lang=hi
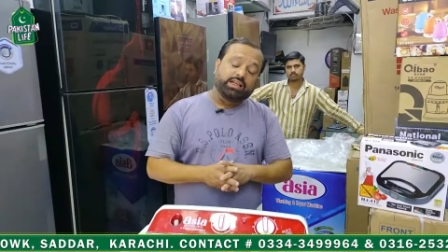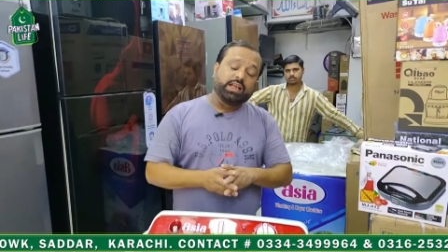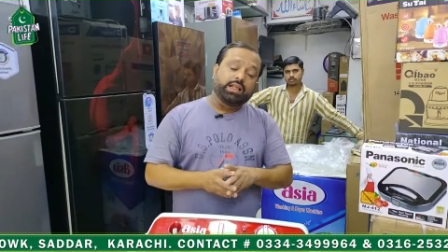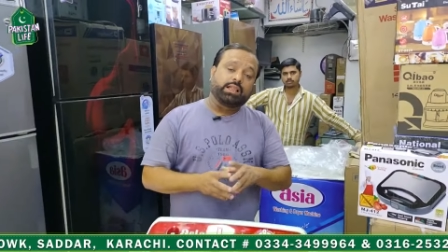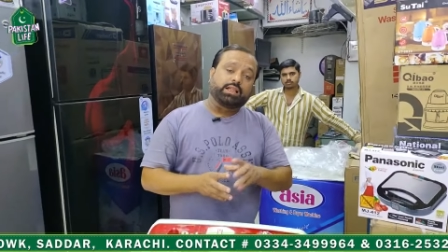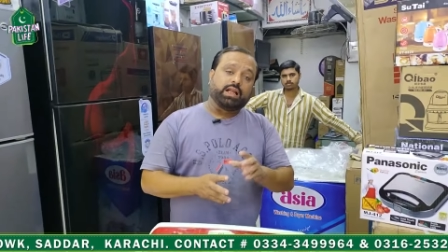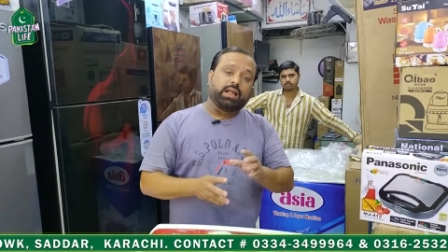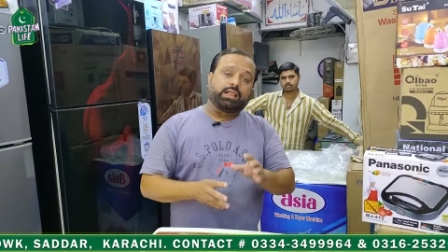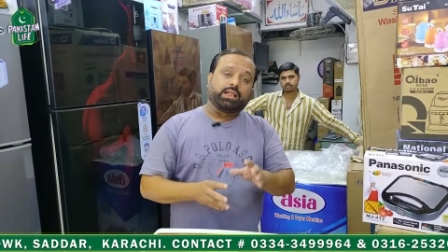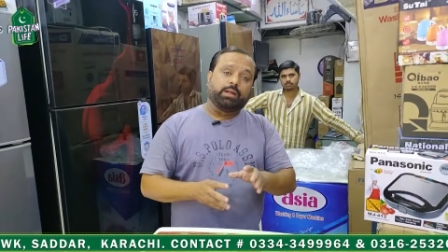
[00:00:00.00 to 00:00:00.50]

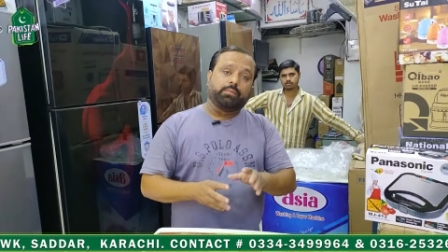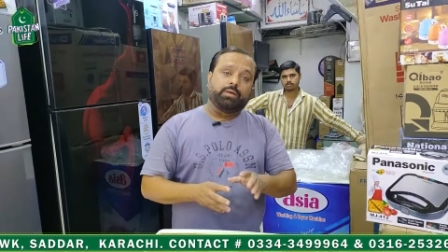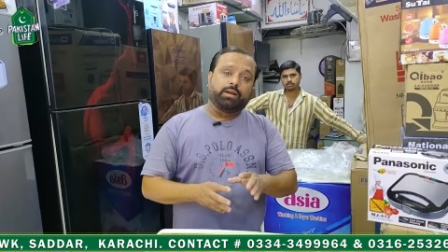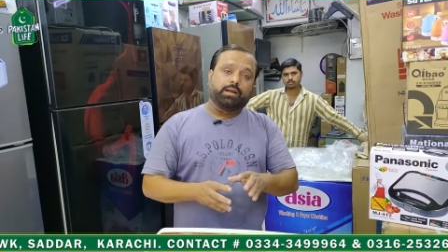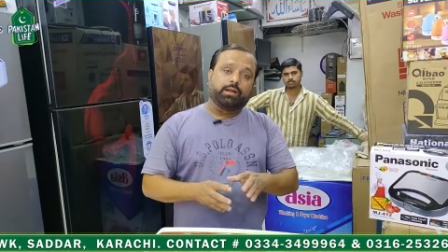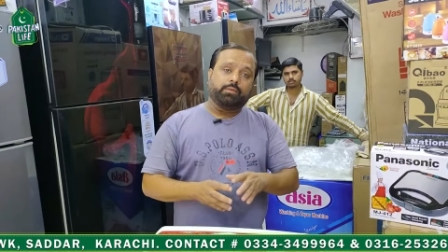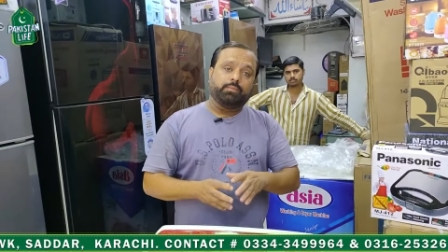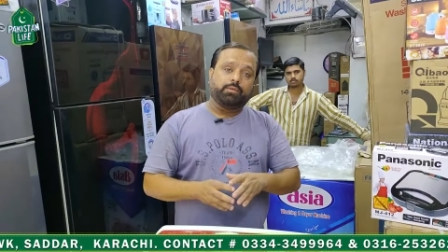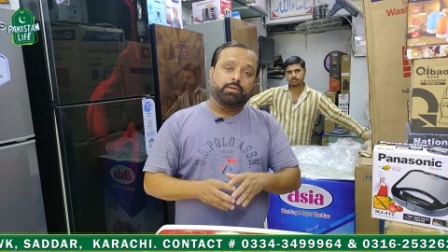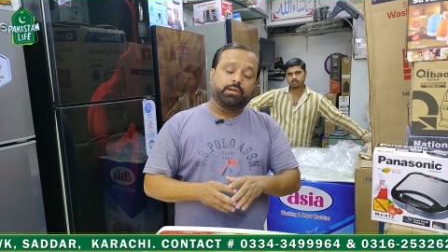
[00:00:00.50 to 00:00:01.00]
जिम
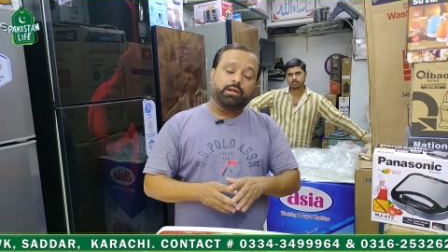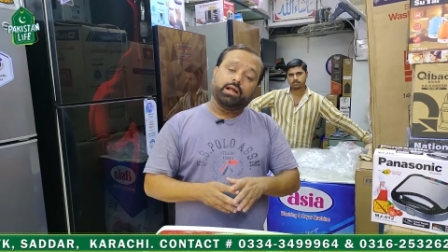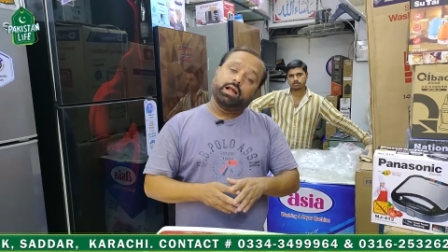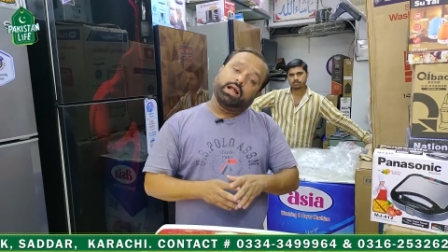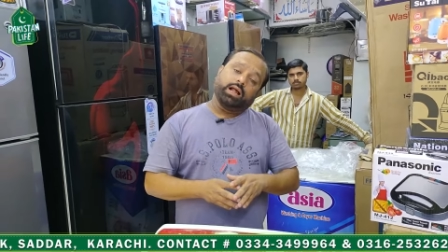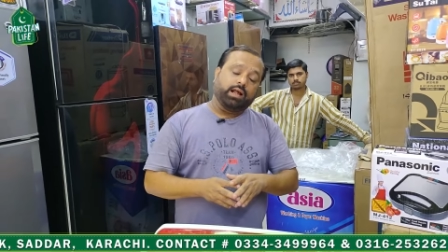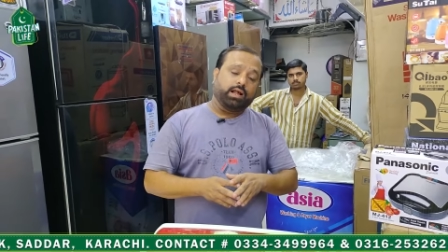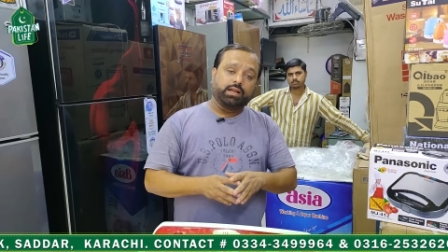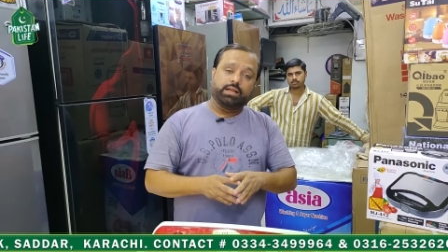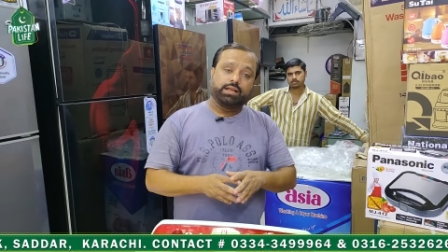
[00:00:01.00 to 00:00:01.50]
पब्लिसिटी के लिए
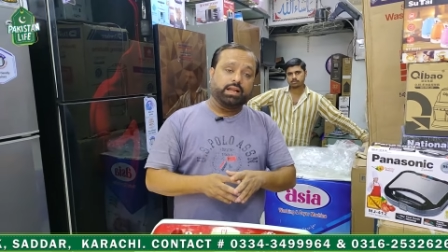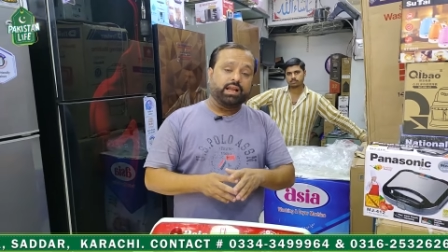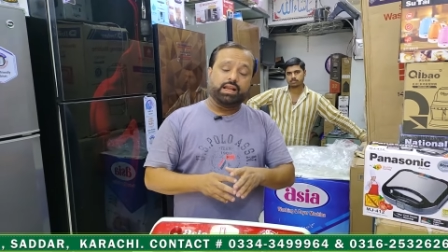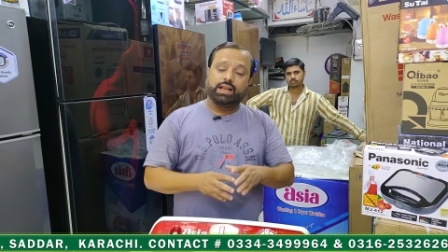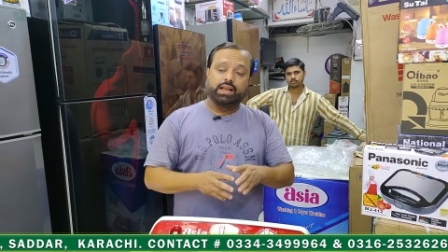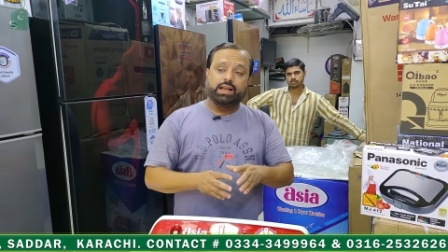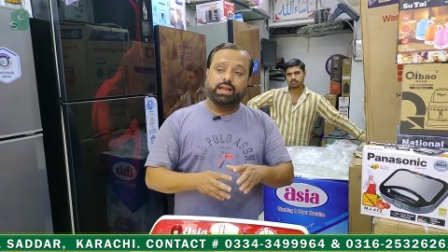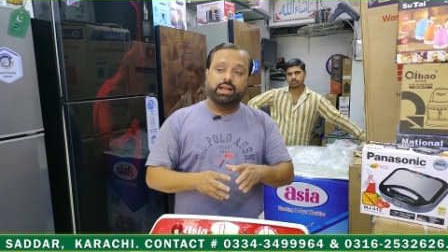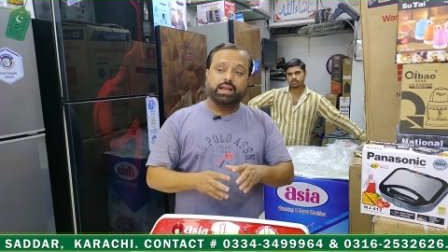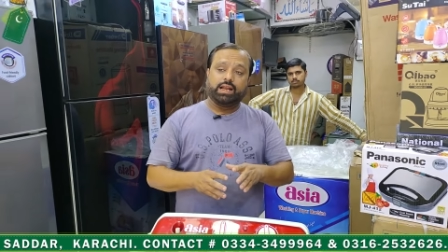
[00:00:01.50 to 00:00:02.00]
वीडियो हाँ, बना
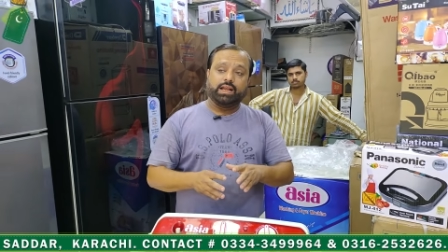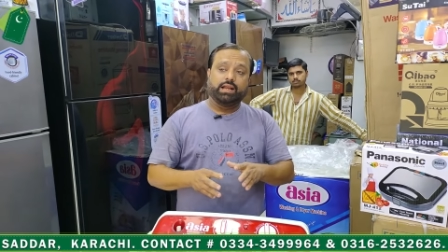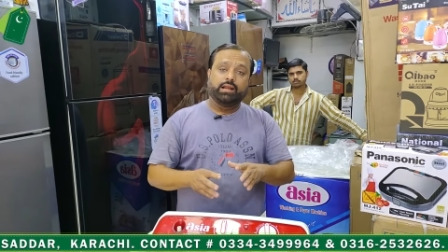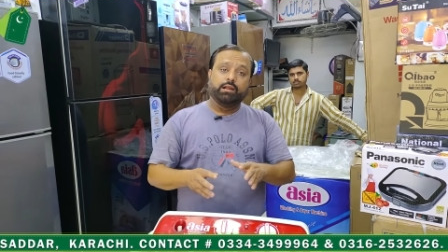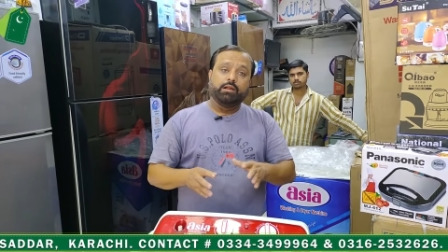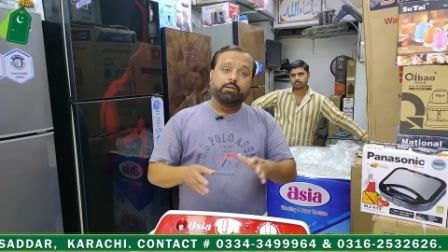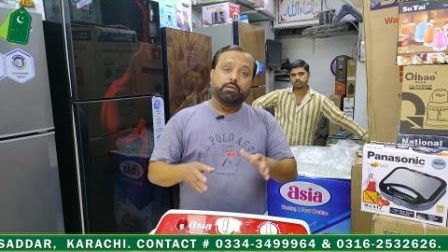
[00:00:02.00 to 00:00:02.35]
रहे हो खाली